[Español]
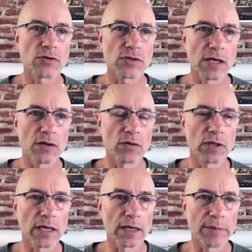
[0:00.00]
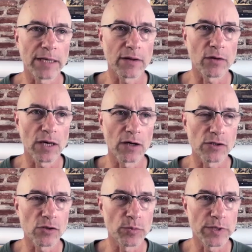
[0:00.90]
eso es algo que me quedó
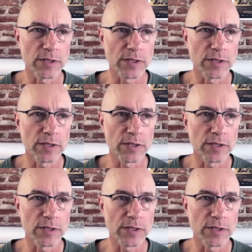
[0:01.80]
claro desde el